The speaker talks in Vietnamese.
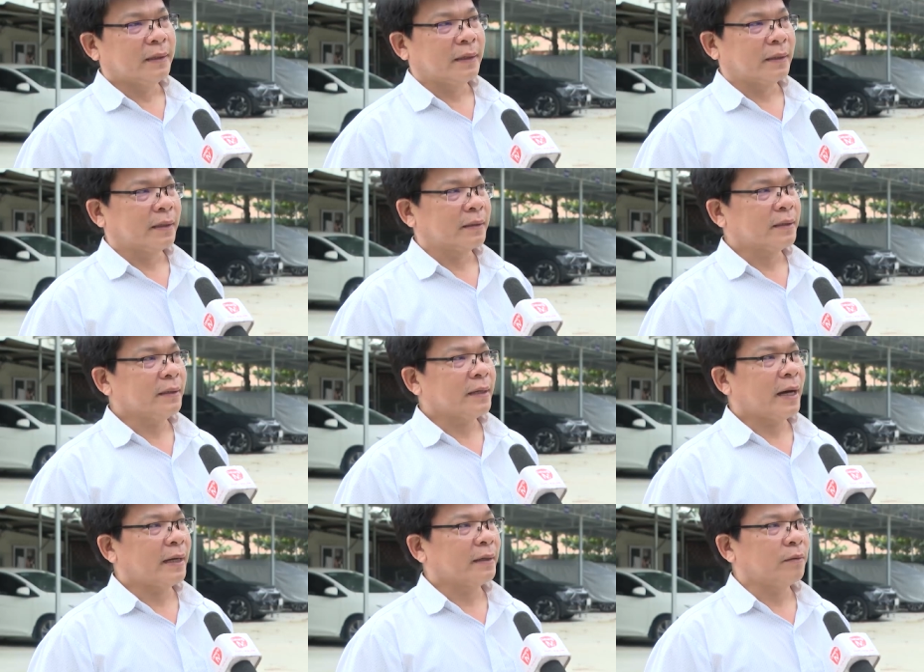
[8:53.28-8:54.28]
thì trước
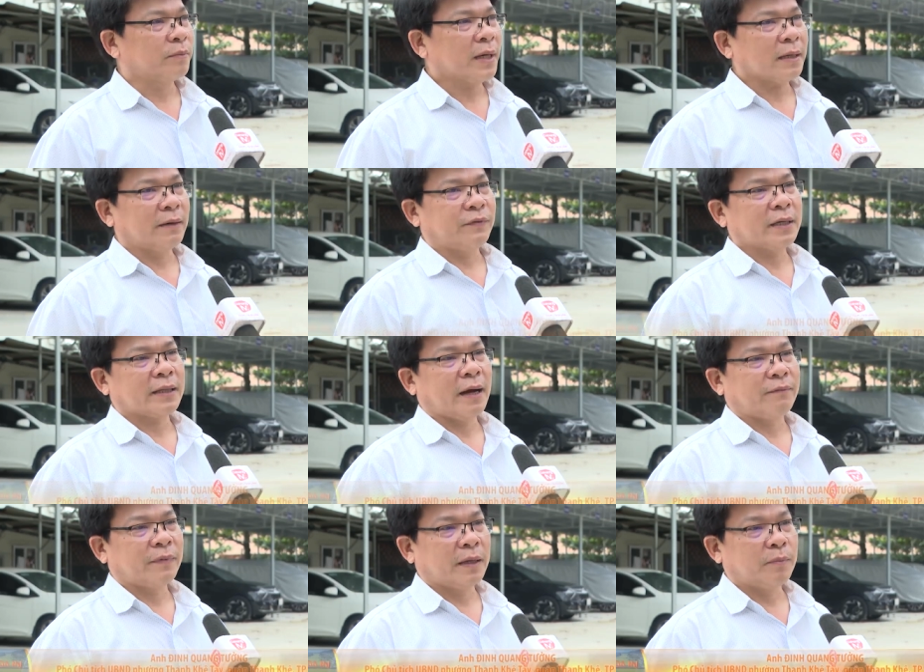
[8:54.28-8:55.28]
đây cũng rất là phức
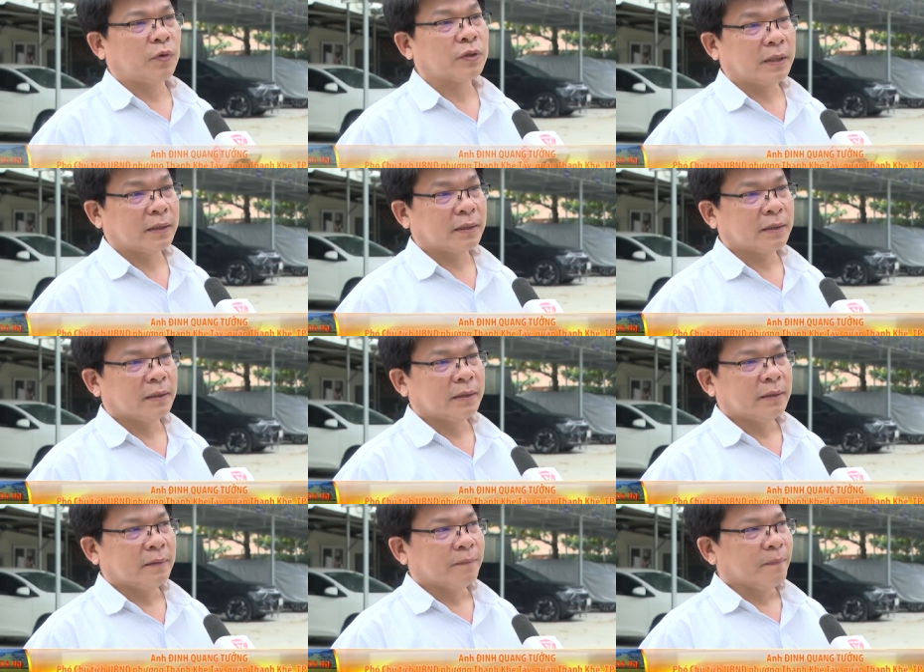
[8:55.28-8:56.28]
tạp về môi trường.
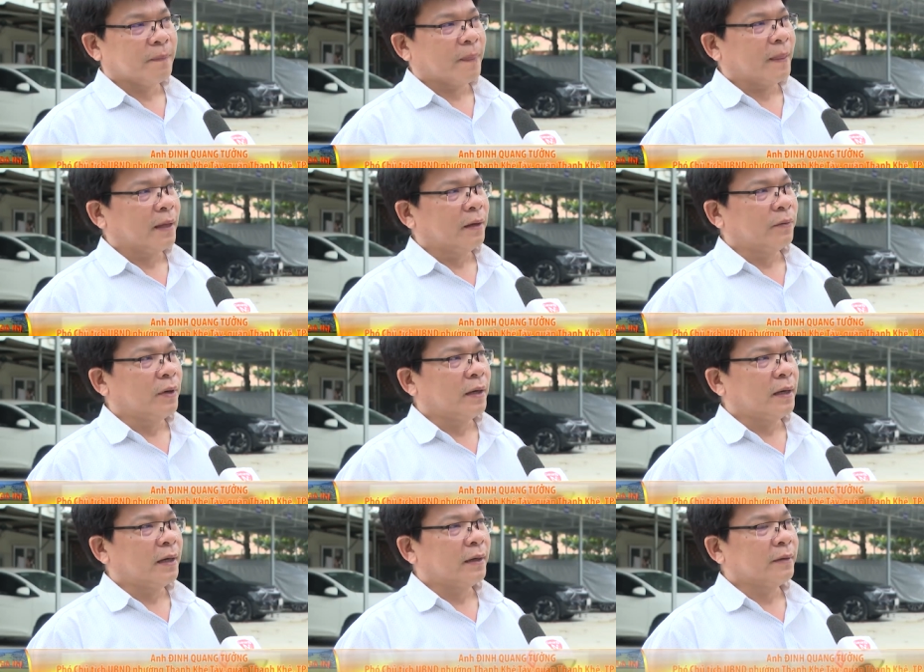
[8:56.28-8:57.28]
nhiều
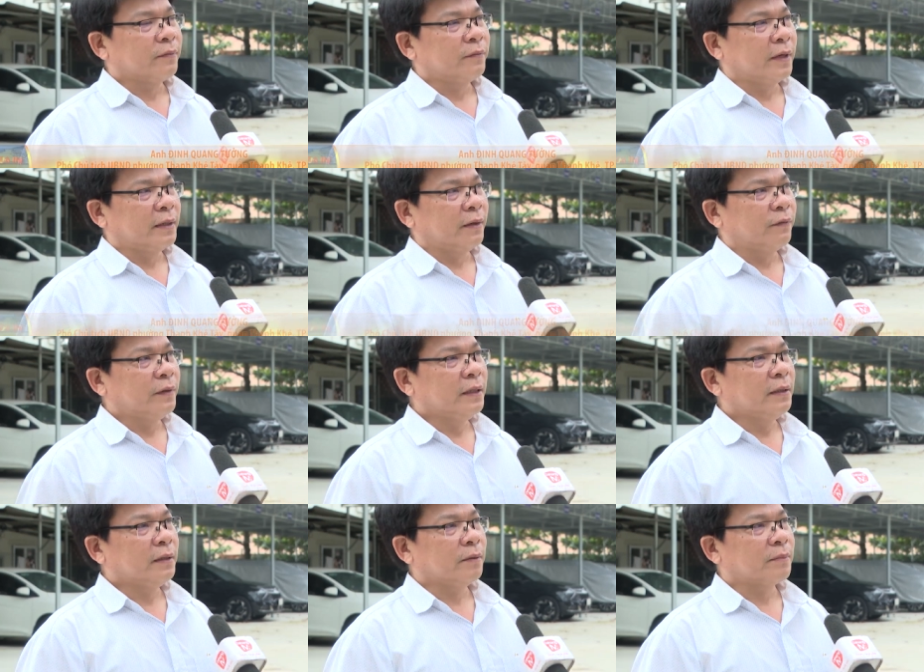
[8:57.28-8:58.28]
về địa
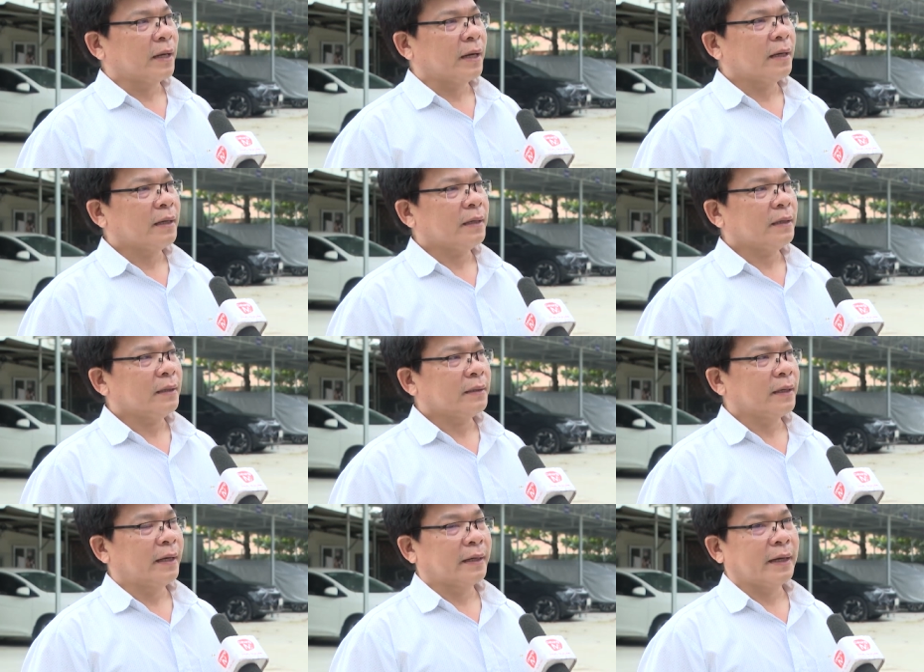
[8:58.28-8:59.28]
phương cũng đã
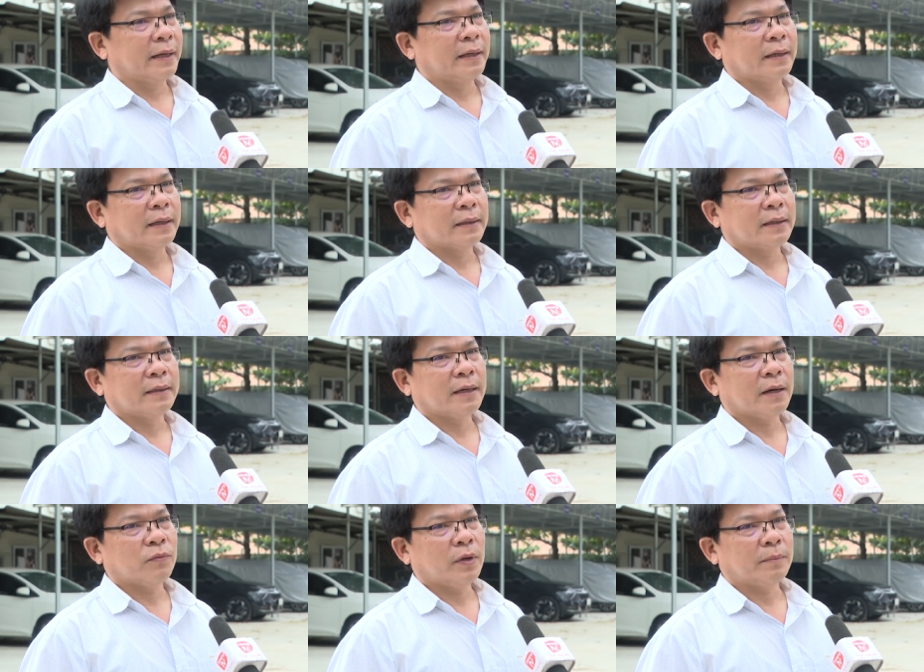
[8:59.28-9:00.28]
đề nghị, thời
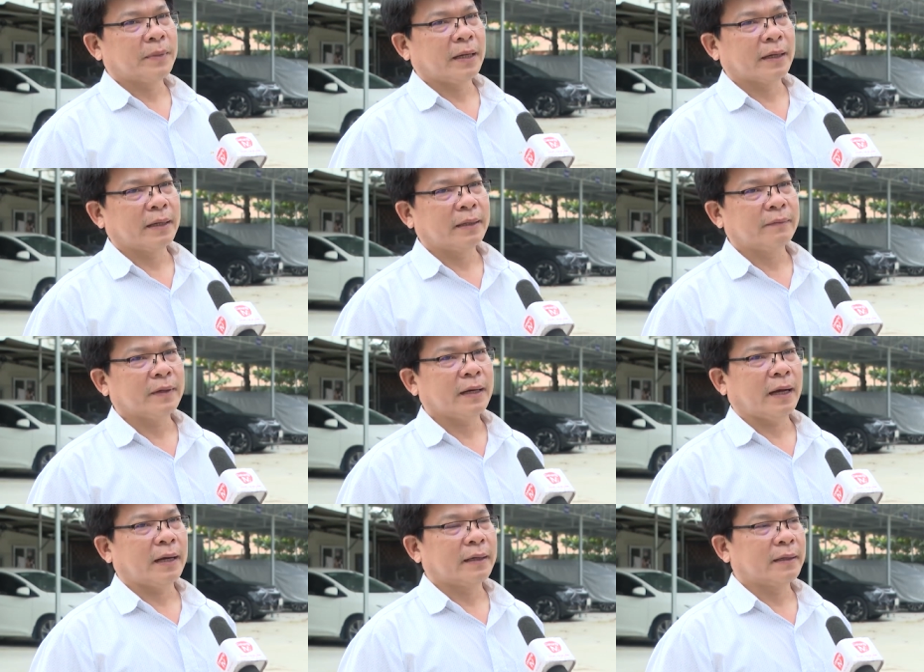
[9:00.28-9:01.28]
gian qua đề nghị với
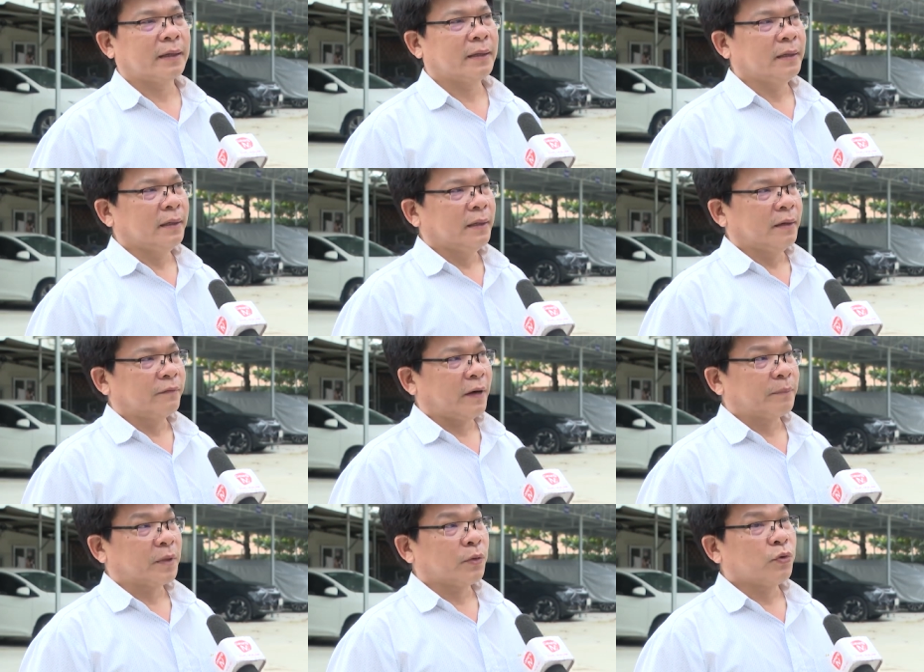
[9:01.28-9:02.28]
lại
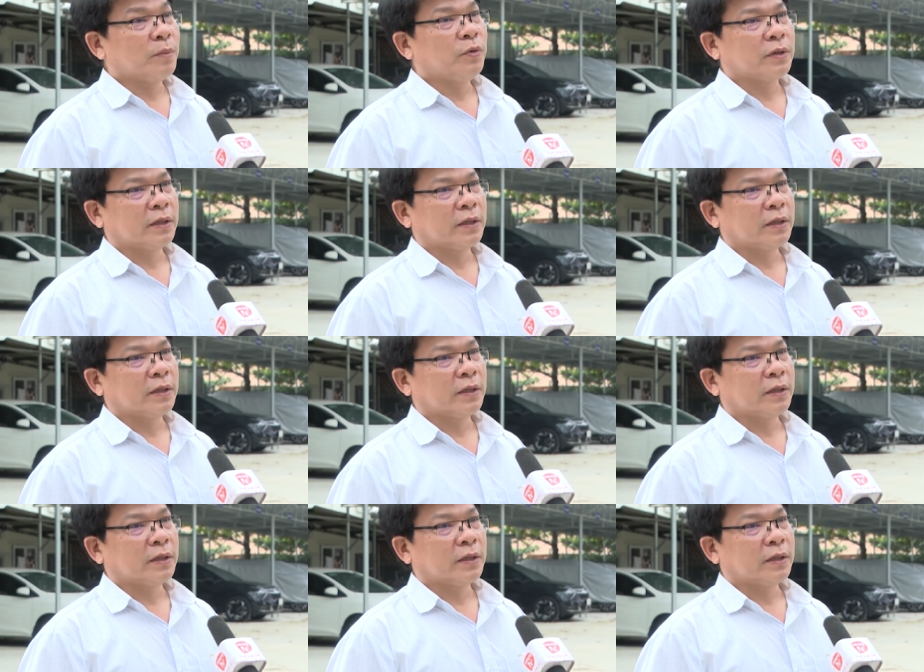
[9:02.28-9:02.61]
phòng tài nguyên môi